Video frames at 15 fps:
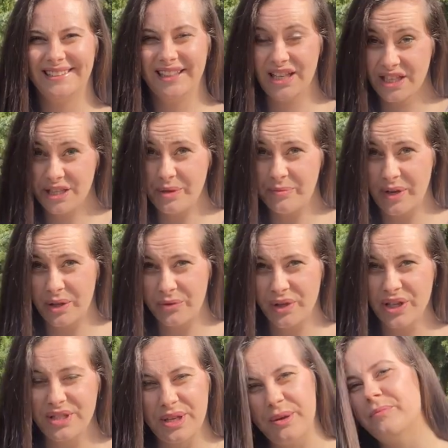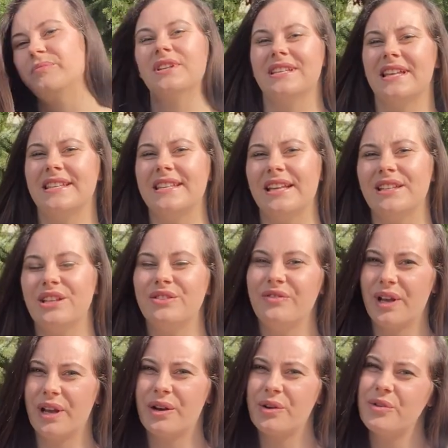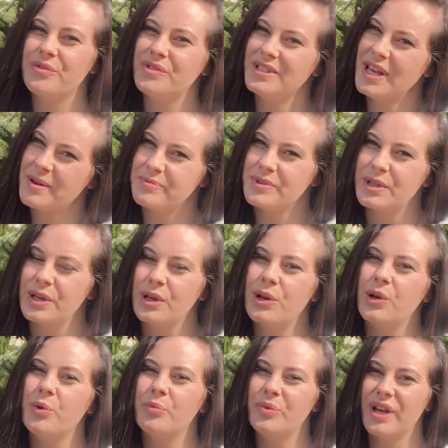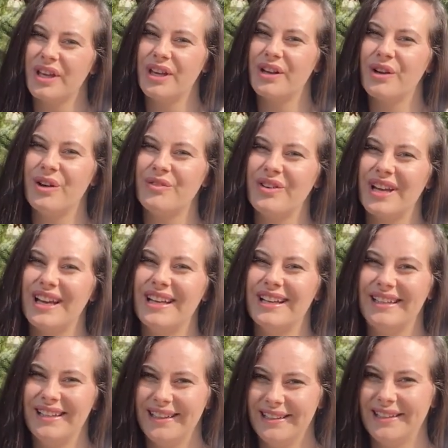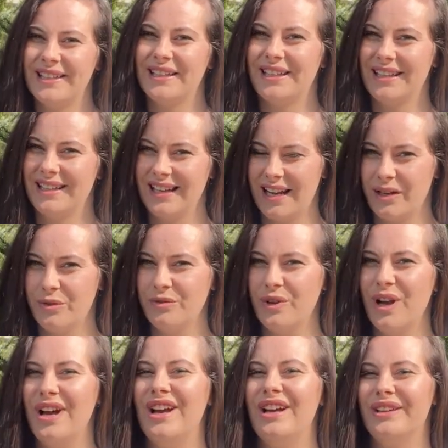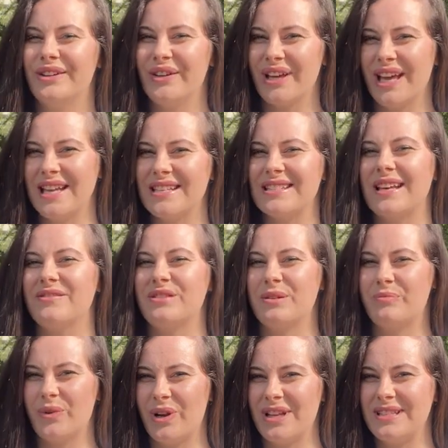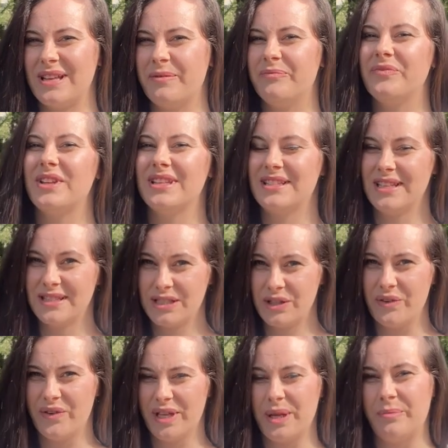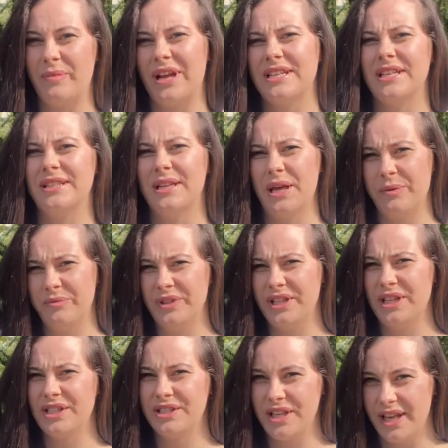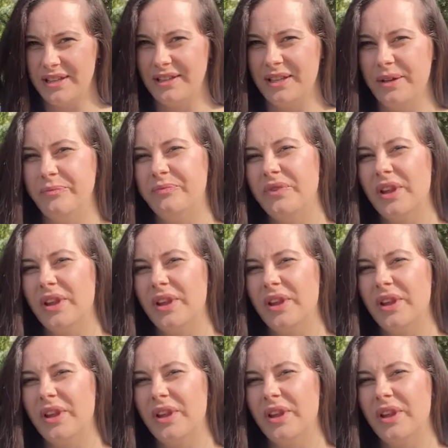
Jeśli planujecie przesadzanie świerków serbskich lub jakichkolwiek innych iglaków, to ja zawsze polecam zdecydowanie bardziej termin jesienny.